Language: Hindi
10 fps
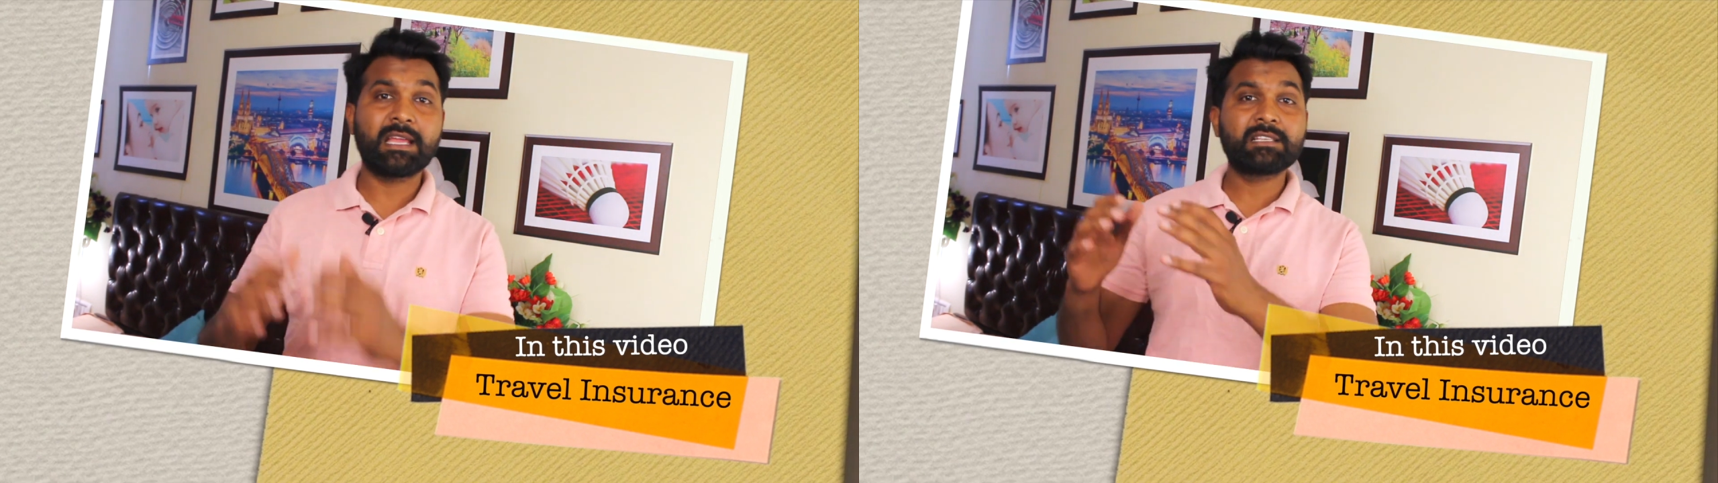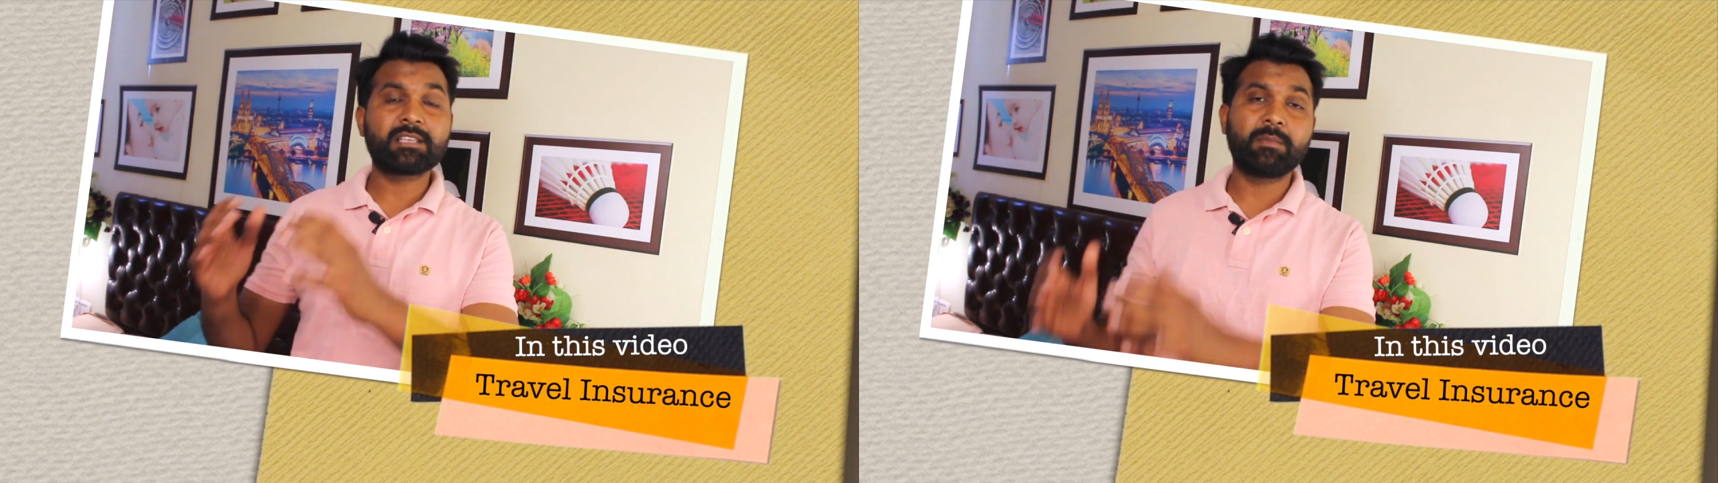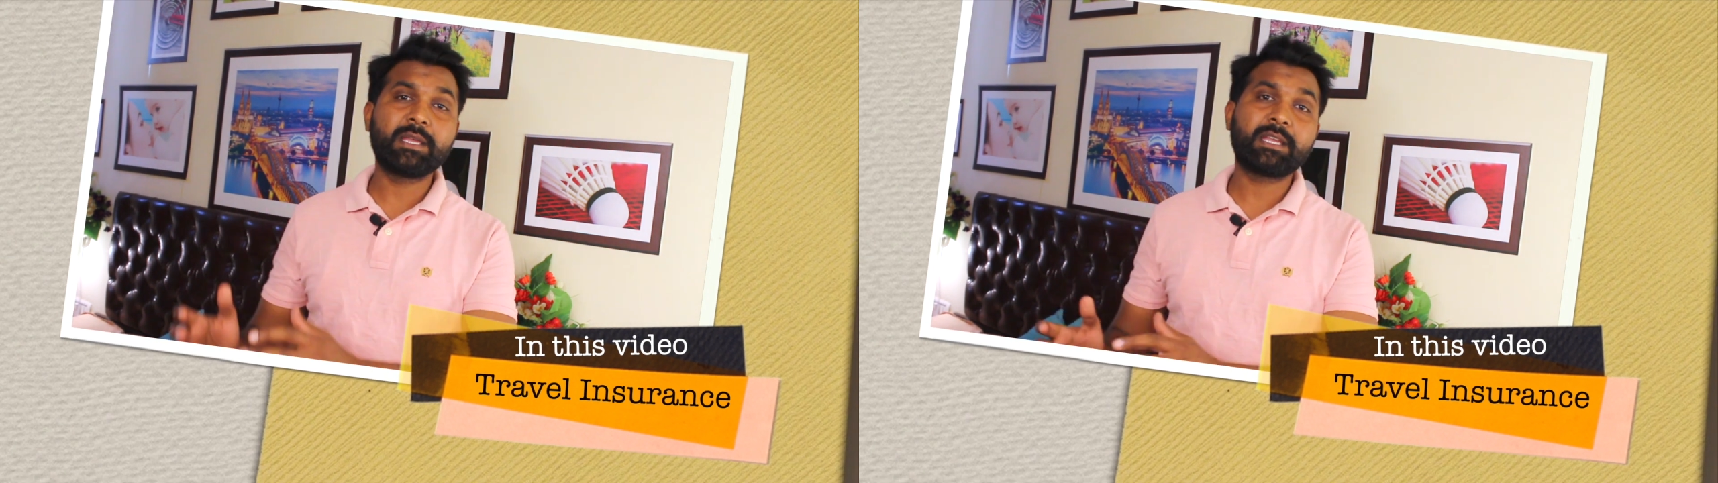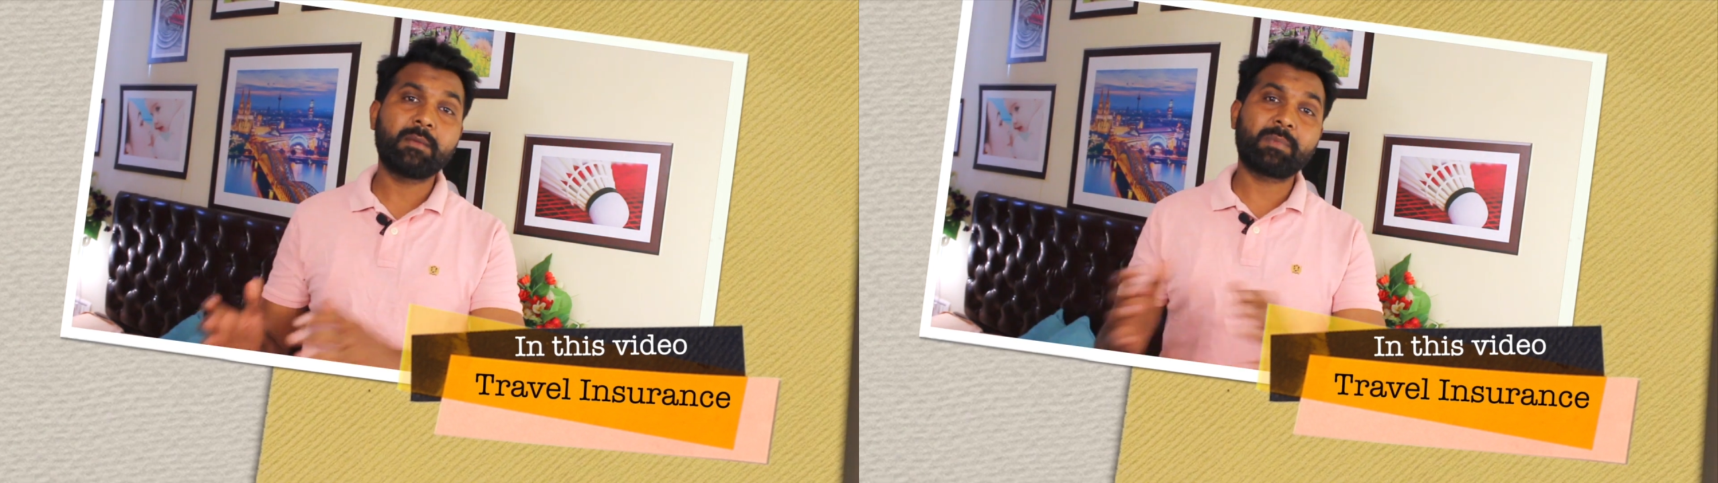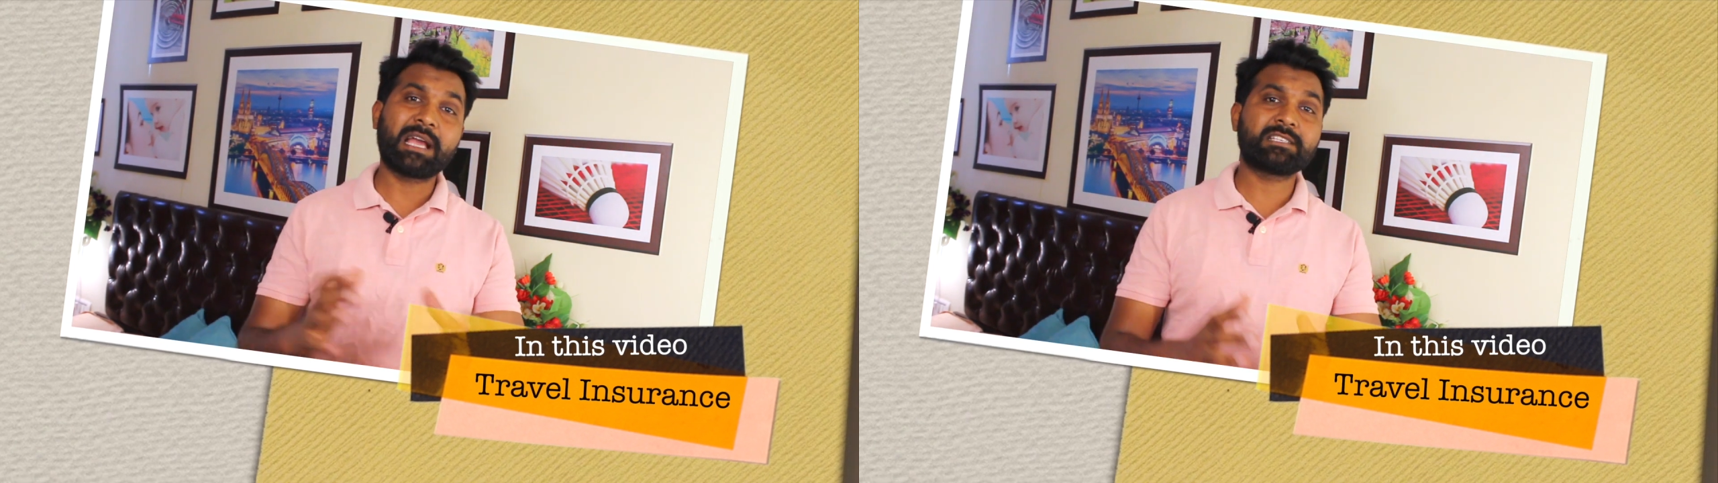इन सभी के
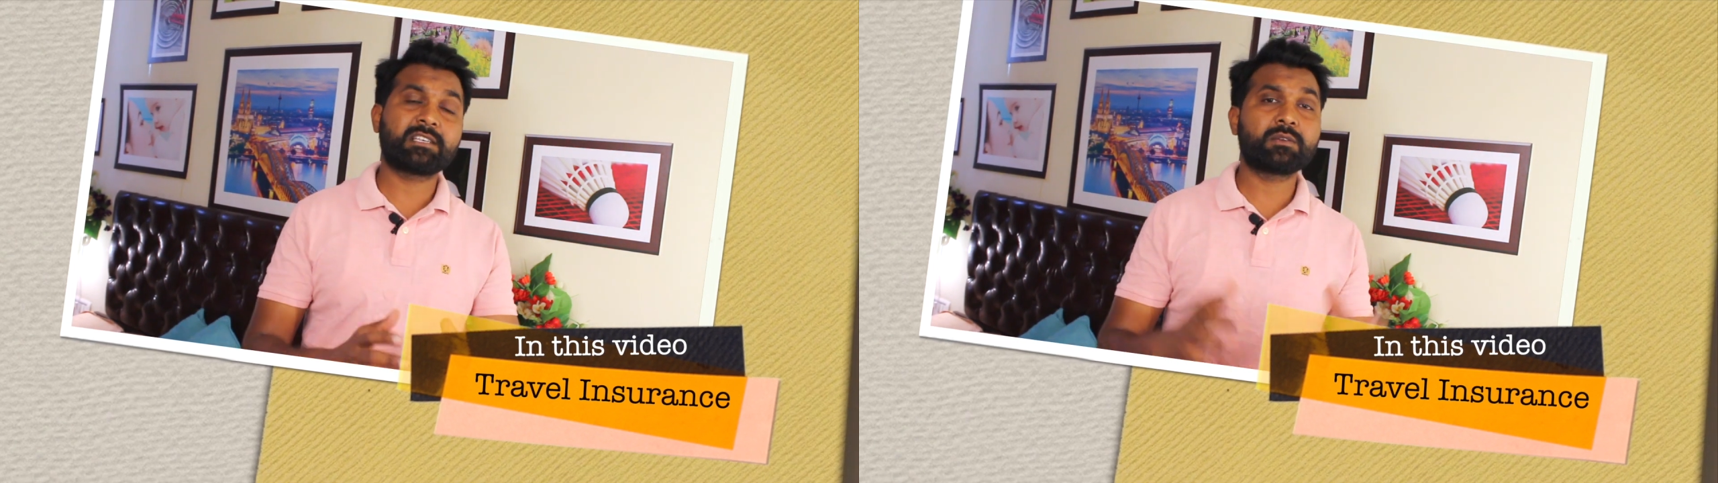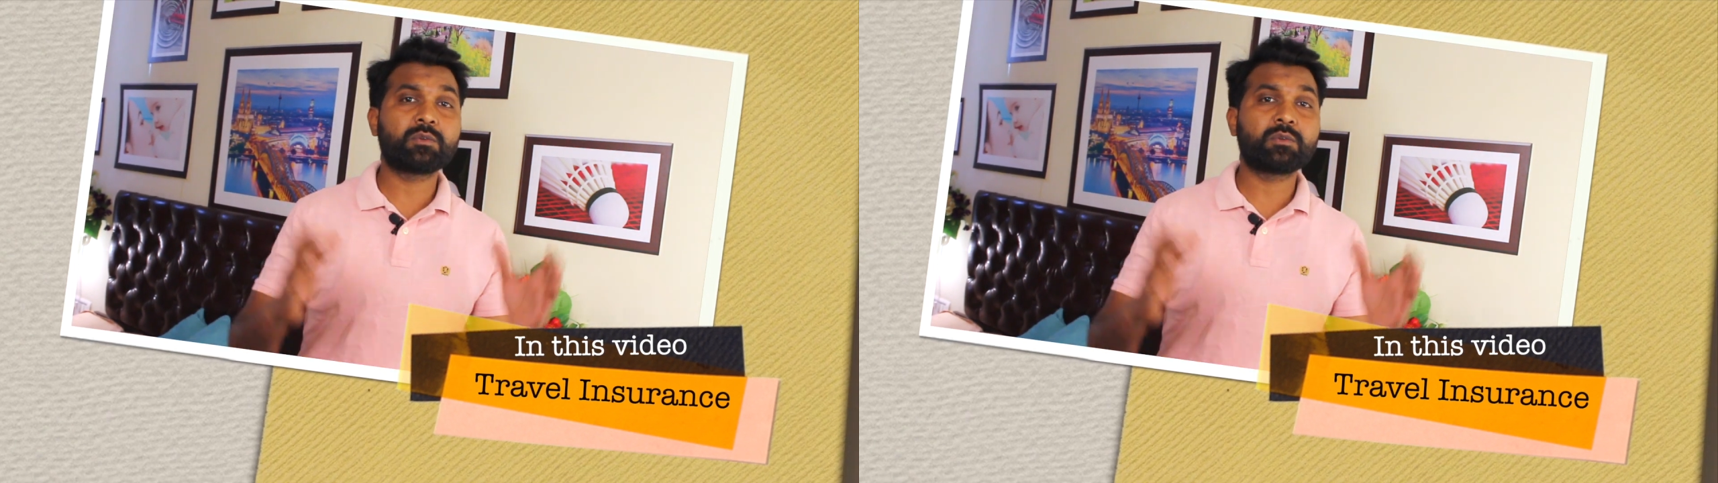प्राइस